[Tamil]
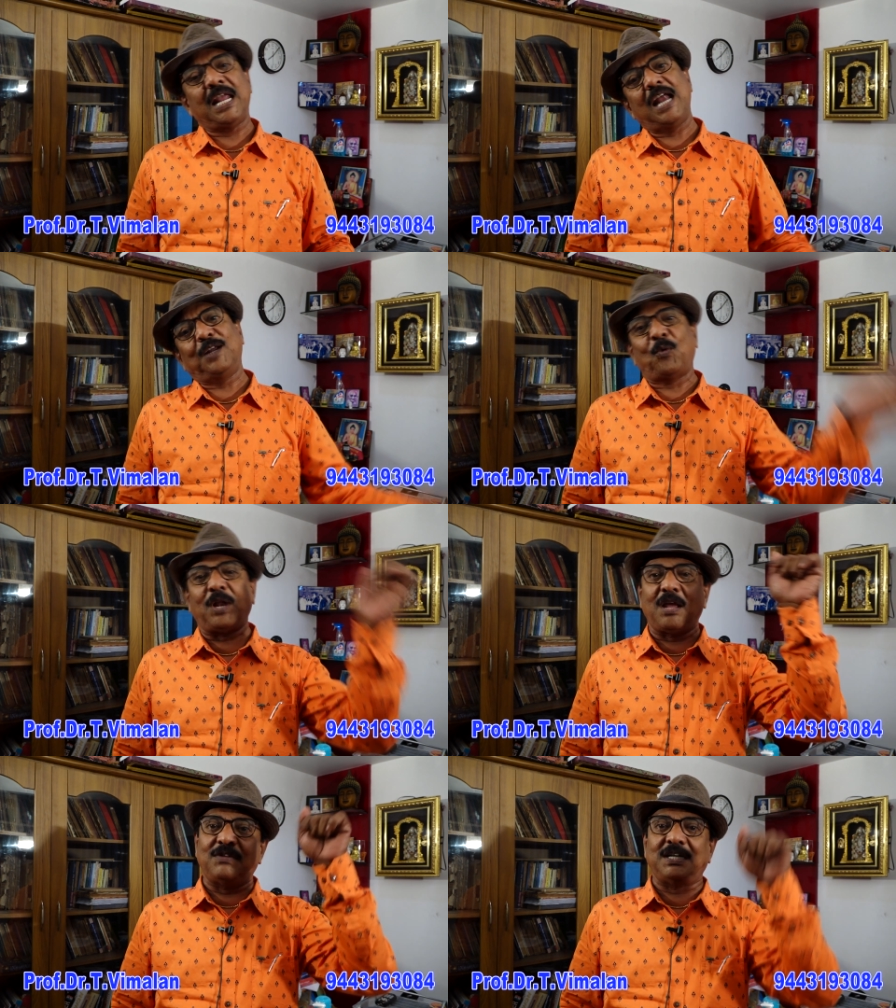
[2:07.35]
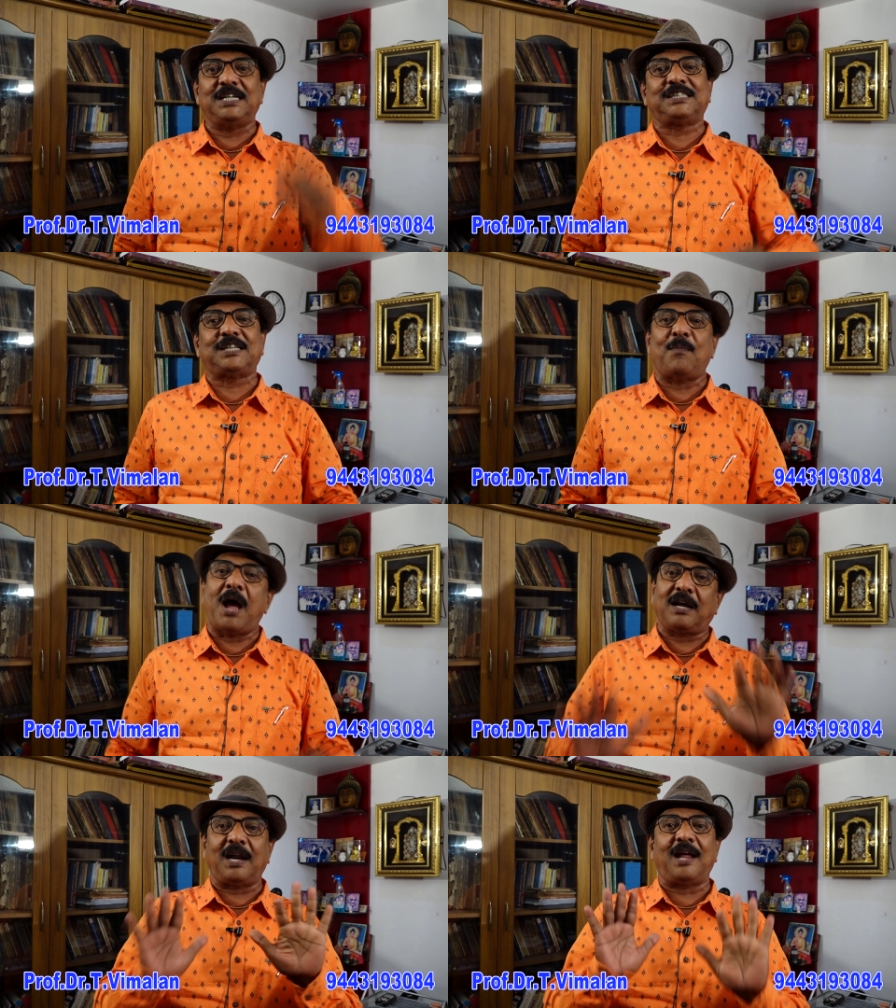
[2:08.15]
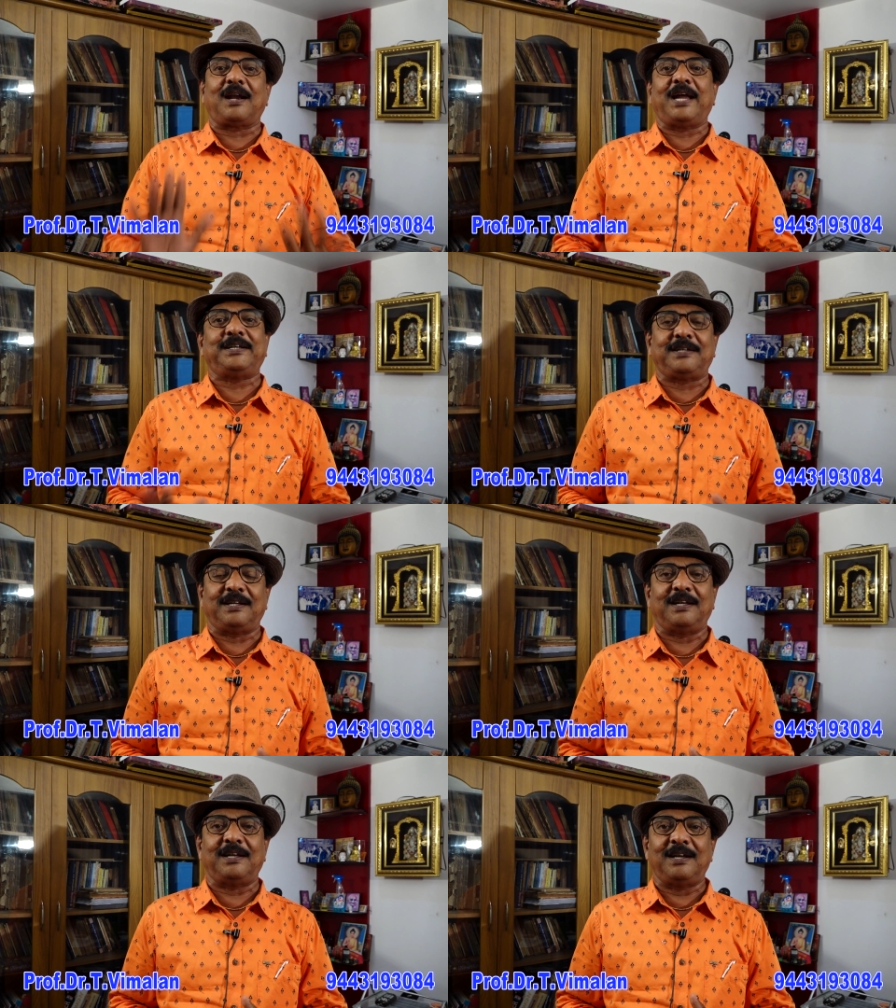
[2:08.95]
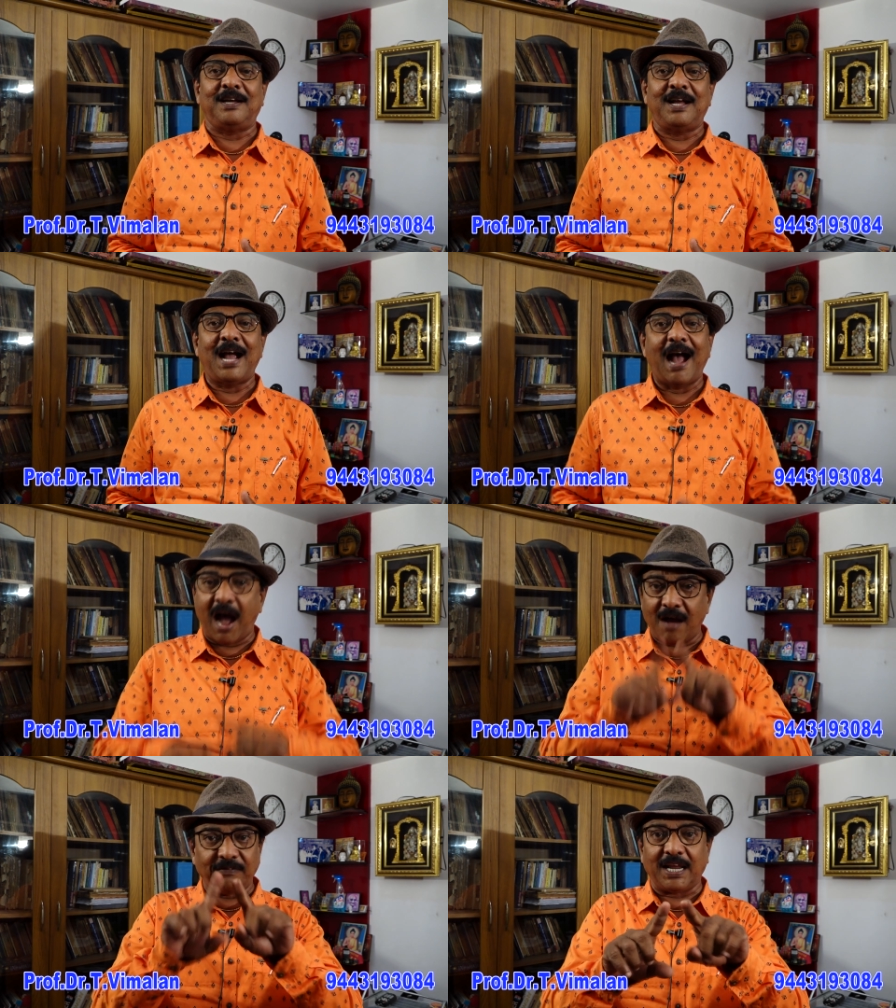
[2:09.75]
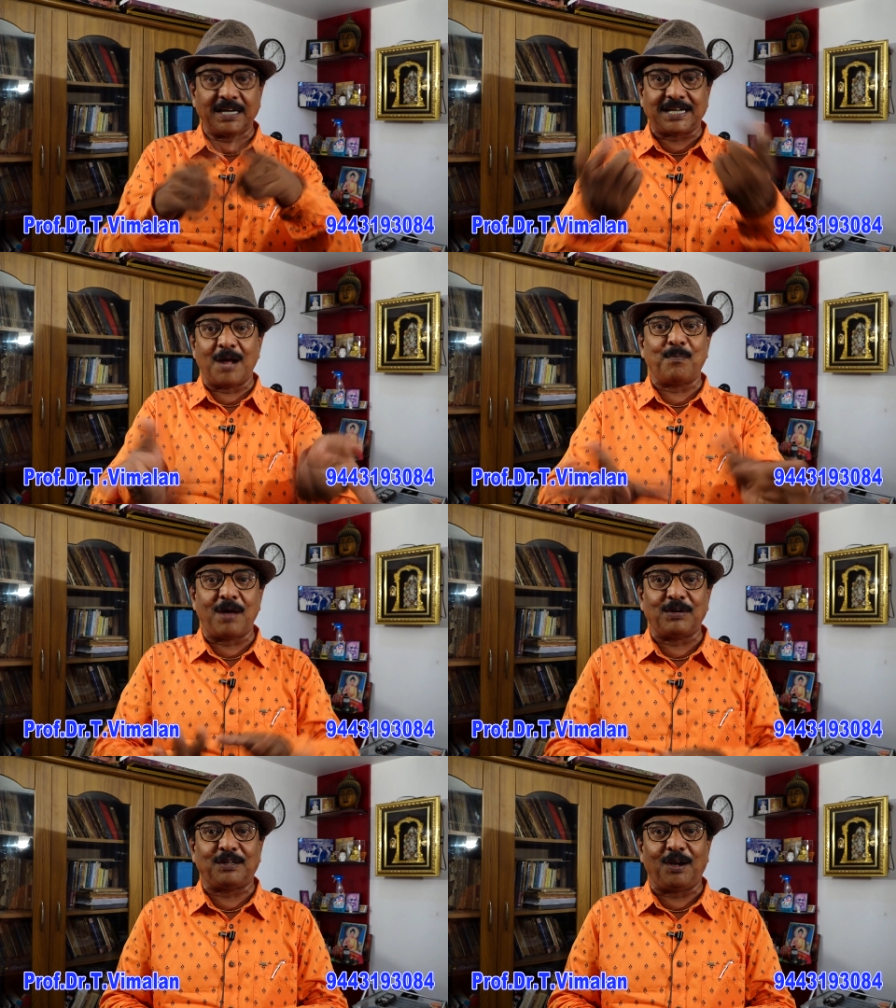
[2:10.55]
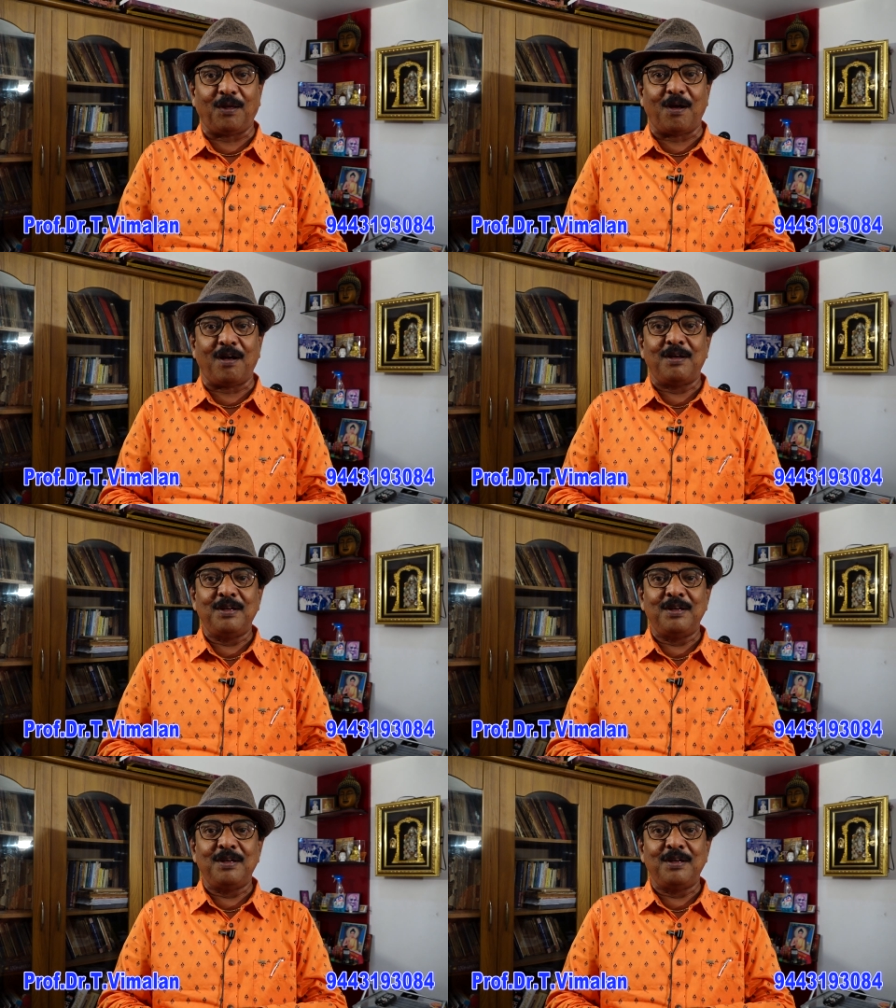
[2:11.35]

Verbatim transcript: ஏழு குடியவன் நீச்சமாகிறான் ரைட்டு அவன் எட்டாம் பாவத்திலேயோ